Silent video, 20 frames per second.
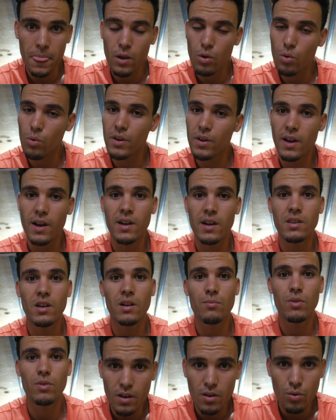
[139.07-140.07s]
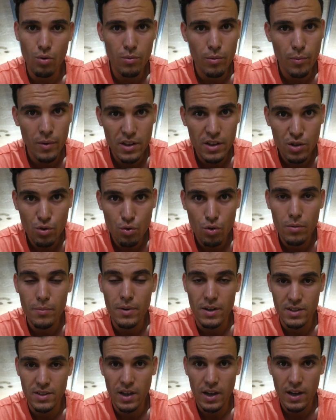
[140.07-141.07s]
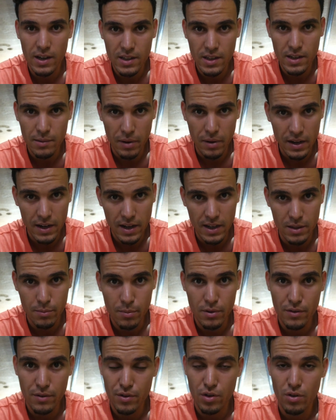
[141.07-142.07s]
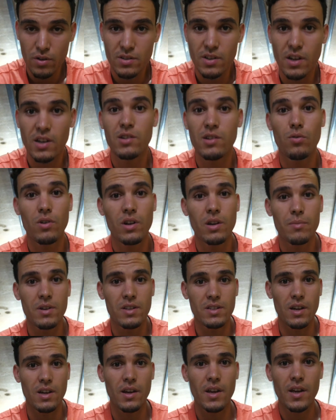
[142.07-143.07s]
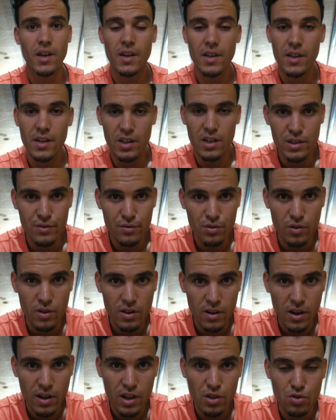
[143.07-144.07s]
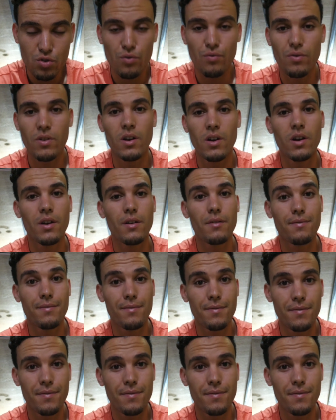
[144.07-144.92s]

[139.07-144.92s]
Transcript: وهي غادا المهم المهم غادي نكون مرتاح غادي نبقى نخدم الفيديو نتاعي وانا مرتاح الا شفتوا ولا لاحظتوا في